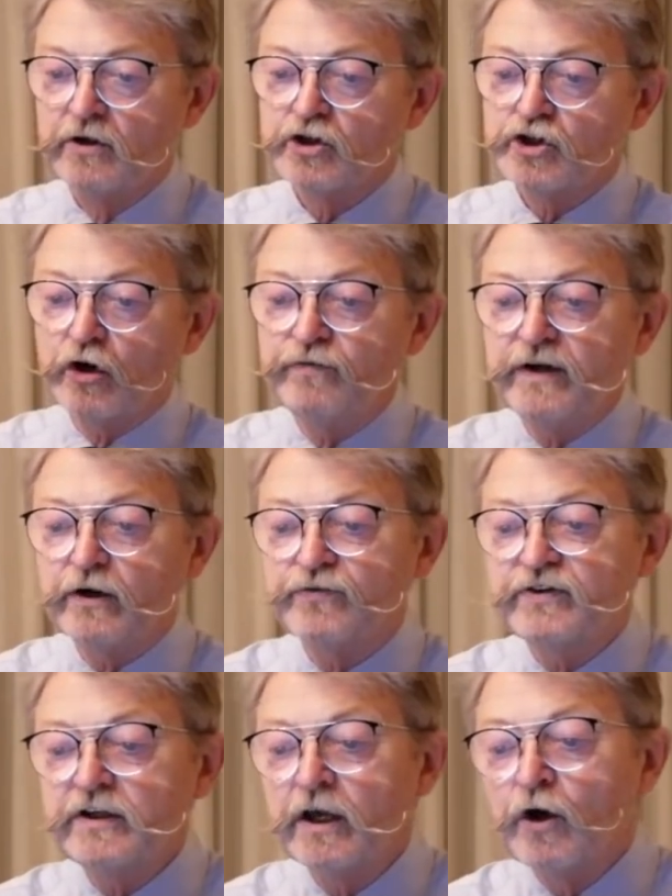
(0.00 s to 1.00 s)
Schauen wir auf
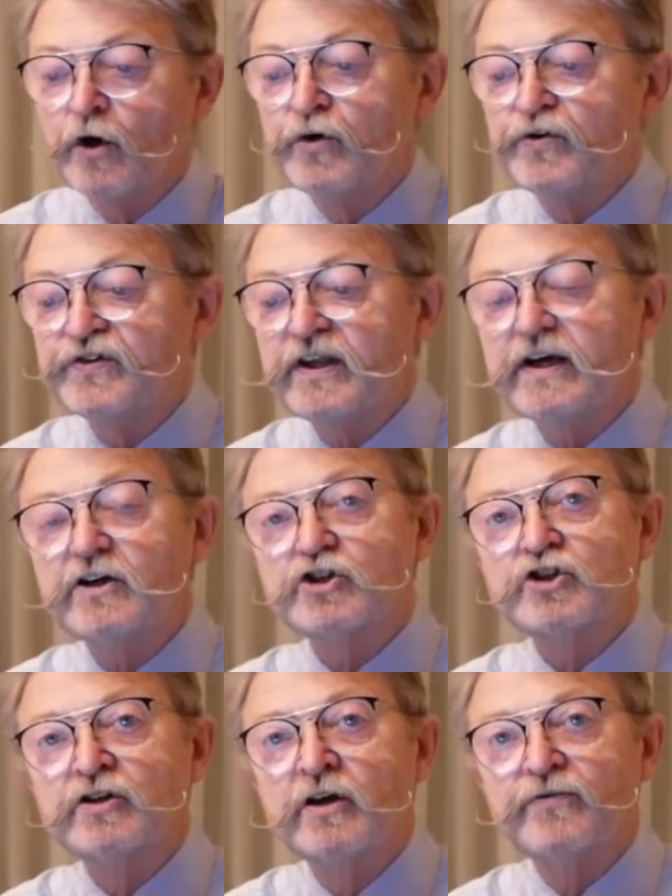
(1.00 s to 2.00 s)
die
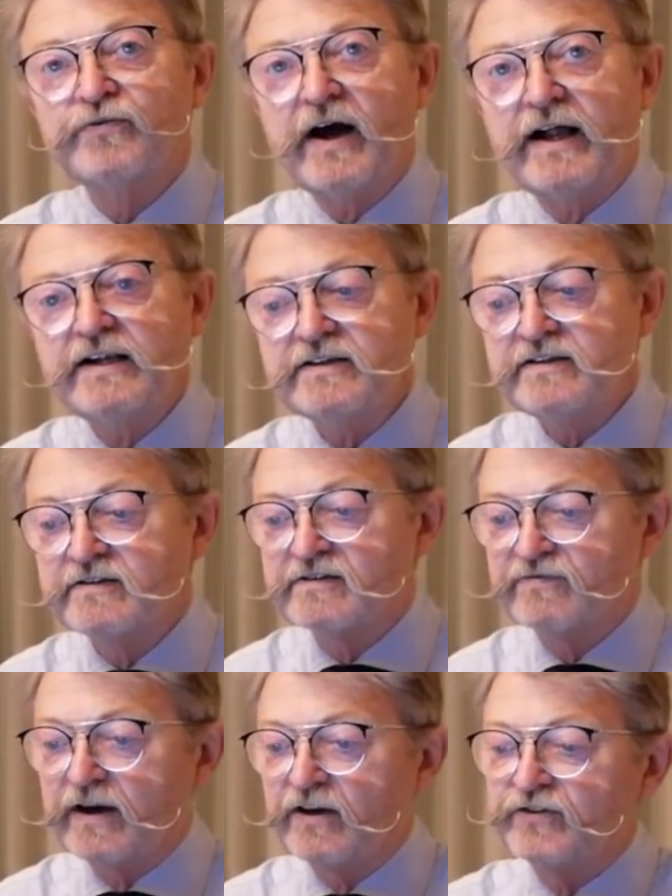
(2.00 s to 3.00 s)
hysterischen
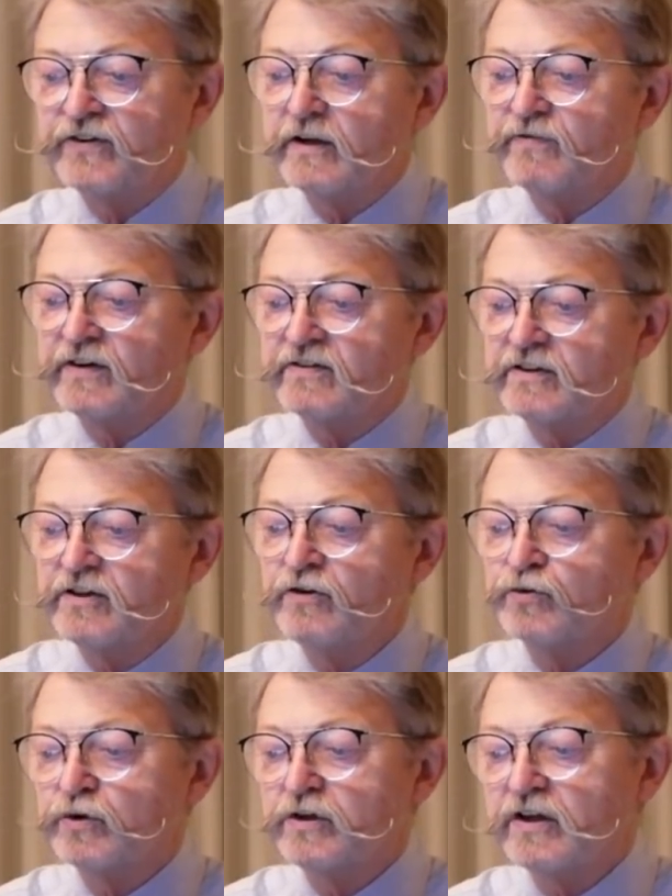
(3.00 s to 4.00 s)
Verhaltensweisen der westlichen
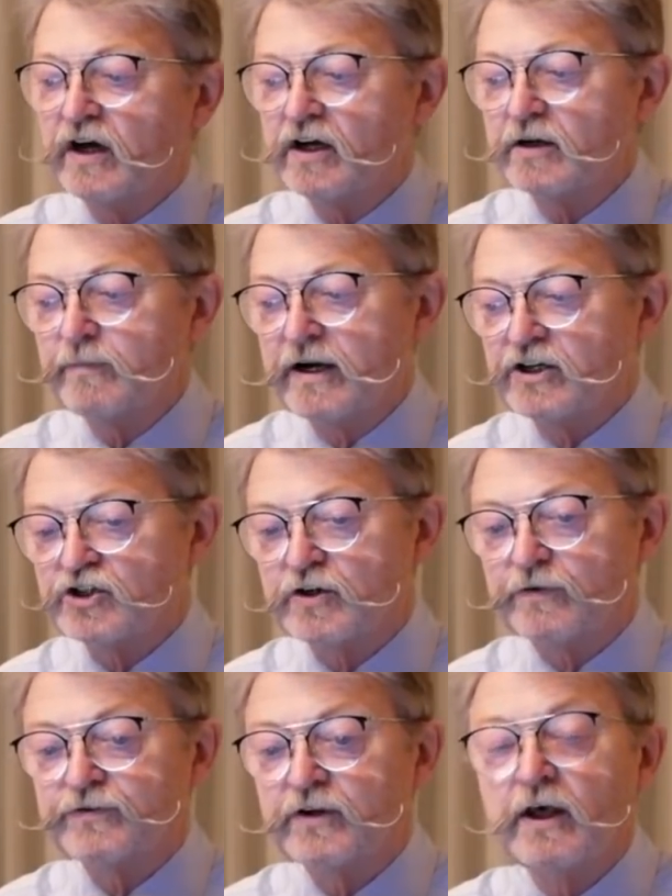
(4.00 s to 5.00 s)

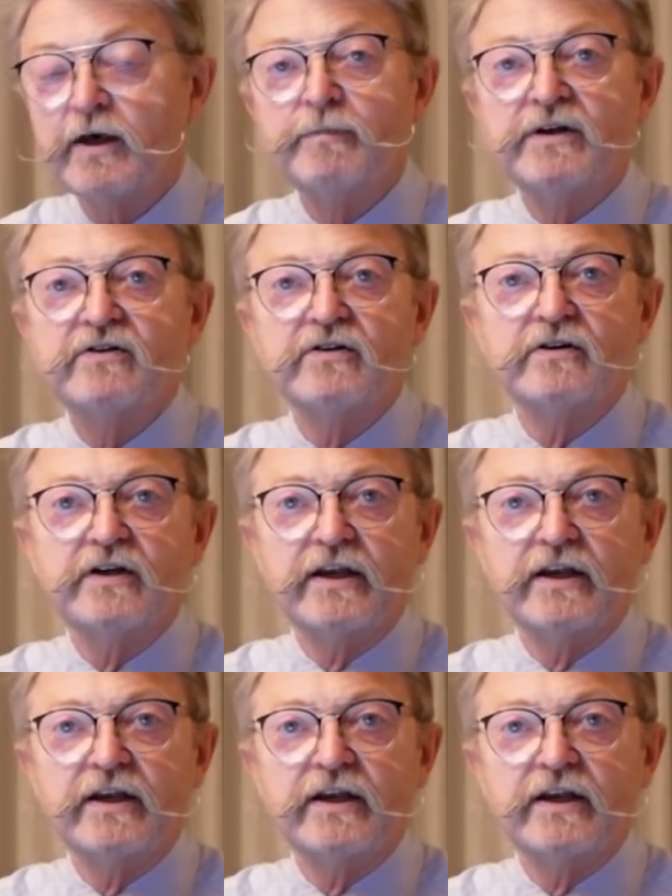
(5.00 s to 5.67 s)
Solidargemeinschaft mit